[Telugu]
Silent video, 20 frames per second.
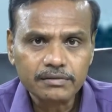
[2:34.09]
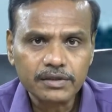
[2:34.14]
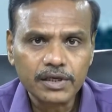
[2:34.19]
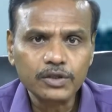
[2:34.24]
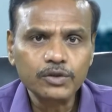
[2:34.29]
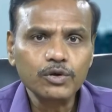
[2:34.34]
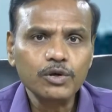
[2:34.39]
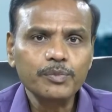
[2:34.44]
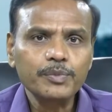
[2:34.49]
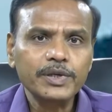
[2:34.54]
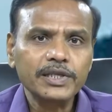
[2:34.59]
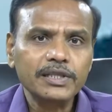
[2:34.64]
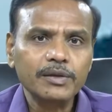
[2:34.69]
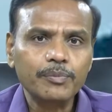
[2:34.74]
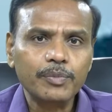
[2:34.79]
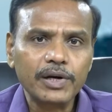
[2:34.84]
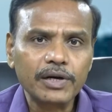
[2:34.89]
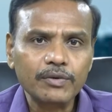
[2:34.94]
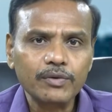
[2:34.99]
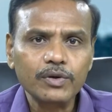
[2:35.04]
నదుల మీద
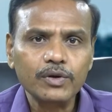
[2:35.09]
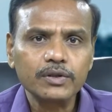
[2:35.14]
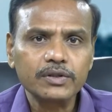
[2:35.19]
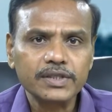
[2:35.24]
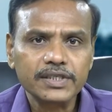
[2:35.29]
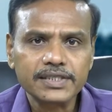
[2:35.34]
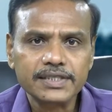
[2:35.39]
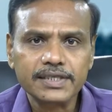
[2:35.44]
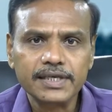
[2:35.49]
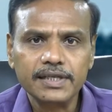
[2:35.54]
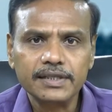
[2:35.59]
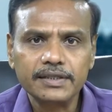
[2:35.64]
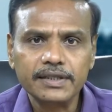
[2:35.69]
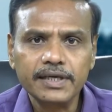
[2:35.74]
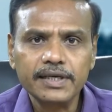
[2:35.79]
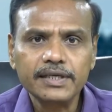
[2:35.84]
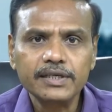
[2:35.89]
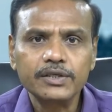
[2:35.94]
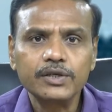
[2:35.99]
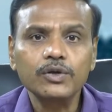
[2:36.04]
పడవల్లో తీసుకెళ్తే
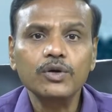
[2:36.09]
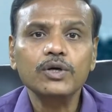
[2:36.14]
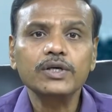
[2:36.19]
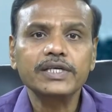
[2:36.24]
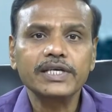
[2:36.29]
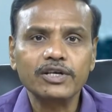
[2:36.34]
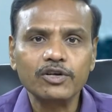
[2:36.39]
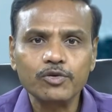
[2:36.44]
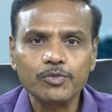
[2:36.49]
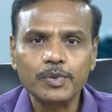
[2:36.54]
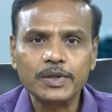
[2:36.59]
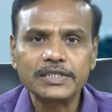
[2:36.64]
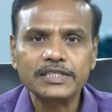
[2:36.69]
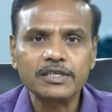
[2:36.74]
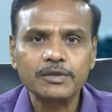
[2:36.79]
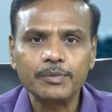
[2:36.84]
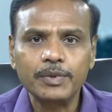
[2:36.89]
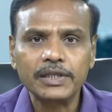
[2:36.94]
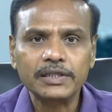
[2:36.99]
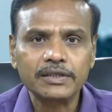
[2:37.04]
కిలోకి ఇరవై
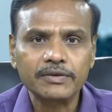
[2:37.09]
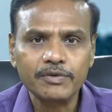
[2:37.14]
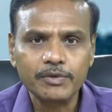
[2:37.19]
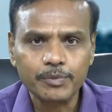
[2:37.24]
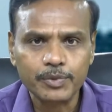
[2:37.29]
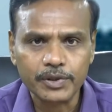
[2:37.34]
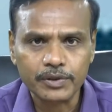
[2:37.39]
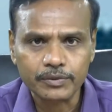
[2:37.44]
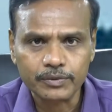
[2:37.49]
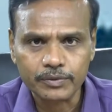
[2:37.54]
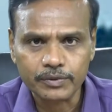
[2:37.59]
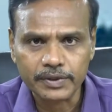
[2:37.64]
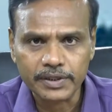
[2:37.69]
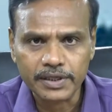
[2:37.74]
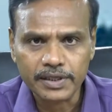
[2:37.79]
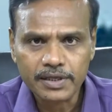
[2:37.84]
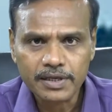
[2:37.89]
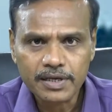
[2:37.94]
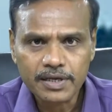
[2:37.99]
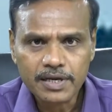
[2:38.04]
పైసలు మాత్రమే పడుతుంది
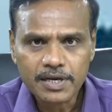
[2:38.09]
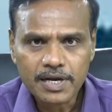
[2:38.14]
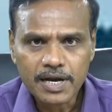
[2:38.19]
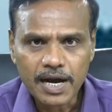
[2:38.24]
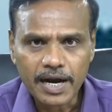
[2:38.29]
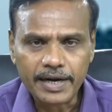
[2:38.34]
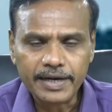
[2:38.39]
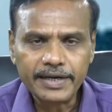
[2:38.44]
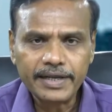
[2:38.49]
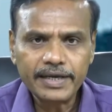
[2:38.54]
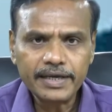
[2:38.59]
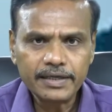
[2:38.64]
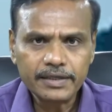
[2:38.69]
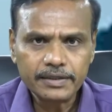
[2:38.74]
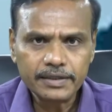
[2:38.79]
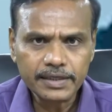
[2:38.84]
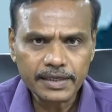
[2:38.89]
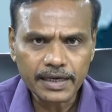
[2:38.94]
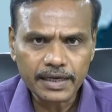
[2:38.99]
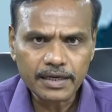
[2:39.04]
అంటే
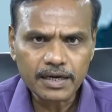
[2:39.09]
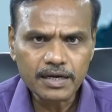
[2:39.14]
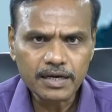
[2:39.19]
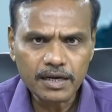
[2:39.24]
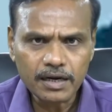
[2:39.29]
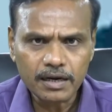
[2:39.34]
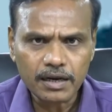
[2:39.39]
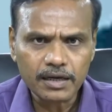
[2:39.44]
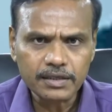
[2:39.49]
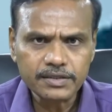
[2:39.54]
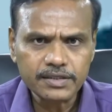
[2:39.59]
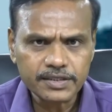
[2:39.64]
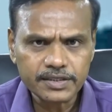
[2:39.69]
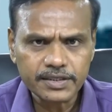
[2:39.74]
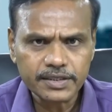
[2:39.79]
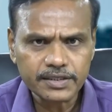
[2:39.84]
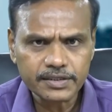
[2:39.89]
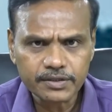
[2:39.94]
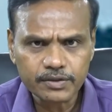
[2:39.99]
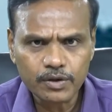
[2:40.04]
ఈ రకంగా
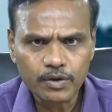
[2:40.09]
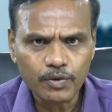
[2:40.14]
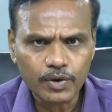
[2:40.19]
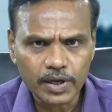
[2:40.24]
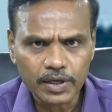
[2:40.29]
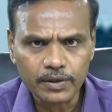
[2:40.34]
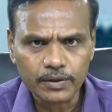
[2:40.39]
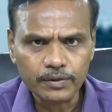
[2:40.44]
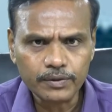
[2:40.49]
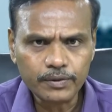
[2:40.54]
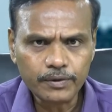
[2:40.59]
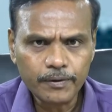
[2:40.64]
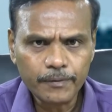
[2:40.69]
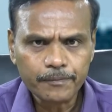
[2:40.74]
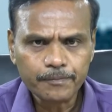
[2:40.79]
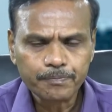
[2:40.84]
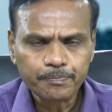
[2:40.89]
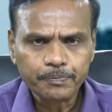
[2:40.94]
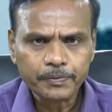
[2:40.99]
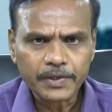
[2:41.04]
లాజిస్టిక్స్లో వాళ్ళు
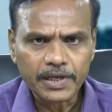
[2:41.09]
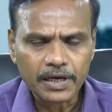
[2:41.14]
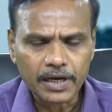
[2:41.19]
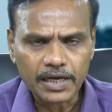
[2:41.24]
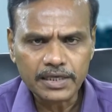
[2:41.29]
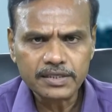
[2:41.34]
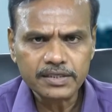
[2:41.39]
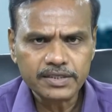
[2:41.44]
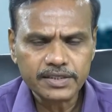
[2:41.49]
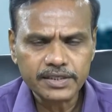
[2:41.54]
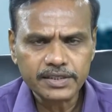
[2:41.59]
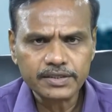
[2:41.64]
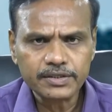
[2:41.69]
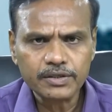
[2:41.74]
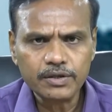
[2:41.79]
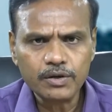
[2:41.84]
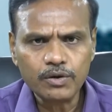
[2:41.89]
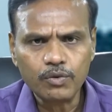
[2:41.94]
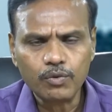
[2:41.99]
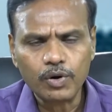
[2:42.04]

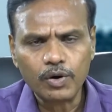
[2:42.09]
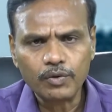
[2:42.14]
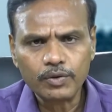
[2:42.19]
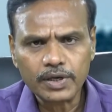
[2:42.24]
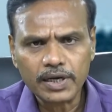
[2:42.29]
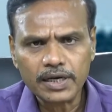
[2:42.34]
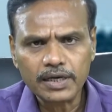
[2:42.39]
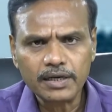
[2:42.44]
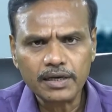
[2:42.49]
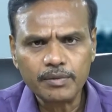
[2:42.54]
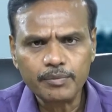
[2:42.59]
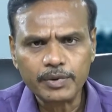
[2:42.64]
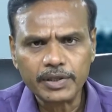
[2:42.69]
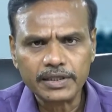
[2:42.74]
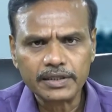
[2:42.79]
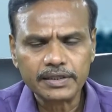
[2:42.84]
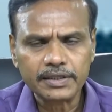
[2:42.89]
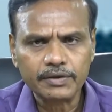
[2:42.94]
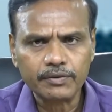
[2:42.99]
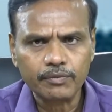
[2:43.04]
లాజిస్టిక్స్లో ఓవరాల్గా మన
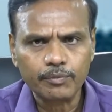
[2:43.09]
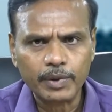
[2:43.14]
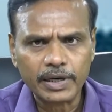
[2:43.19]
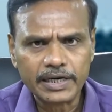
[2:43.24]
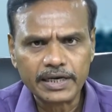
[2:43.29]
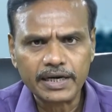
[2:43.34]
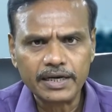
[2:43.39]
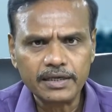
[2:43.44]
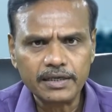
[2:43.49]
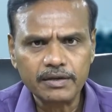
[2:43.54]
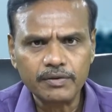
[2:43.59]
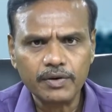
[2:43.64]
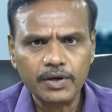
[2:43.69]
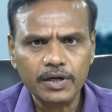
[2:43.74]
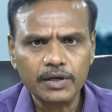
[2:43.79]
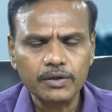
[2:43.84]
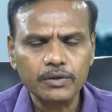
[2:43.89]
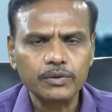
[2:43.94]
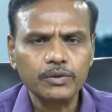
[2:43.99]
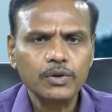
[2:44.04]
మనకంటే
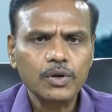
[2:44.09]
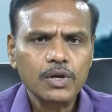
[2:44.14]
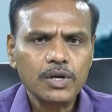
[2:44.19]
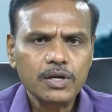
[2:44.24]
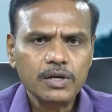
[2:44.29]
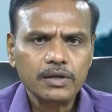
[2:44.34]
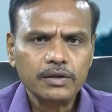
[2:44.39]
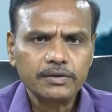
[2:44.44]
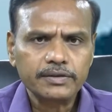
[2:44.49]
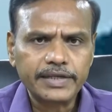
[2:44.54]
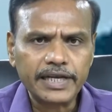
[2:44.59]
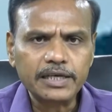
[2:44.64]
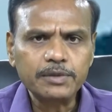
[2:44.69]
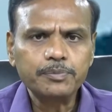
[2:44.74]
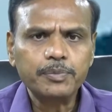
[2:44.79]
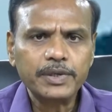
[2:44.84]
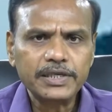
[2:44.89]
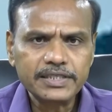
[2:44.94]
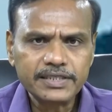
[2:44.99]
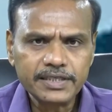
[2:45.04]
వాళ్ళు టెన్
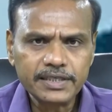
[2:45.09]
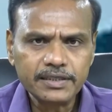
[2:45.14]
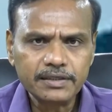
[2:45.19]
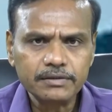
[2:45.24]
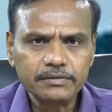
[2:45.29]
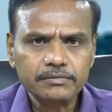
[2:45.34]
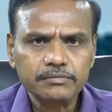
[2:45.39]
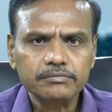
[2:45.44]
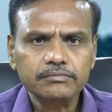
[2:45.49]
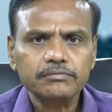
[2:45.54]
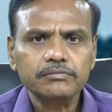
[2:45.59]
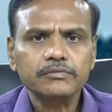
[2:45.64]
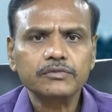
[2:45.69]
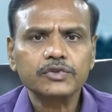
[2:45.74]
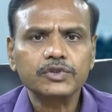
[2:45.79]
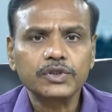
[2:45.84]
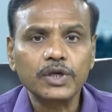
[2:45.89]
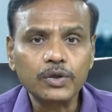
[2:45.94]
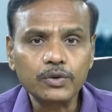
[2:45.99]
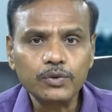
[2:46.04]
పర్సెంట్
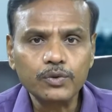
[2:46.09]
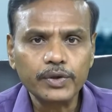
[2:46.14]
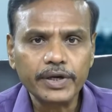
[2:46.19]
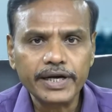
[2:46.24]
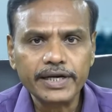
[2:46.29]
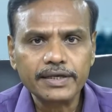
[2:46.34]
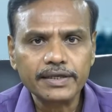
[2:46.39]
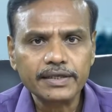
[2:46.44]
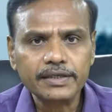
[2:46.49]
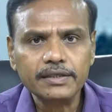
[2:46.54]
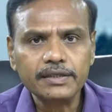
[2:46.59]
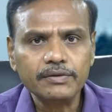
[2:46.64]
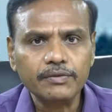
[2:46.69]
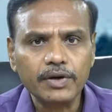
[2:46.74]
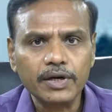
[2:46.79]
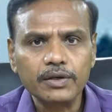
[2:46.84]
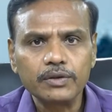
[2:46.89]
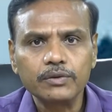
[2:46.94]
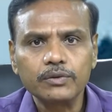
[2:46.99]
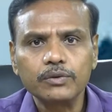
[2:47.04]
తక్కువ రేటుకి
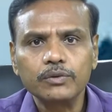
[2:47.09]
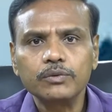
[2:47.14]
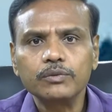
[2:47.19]
వాళ్ళు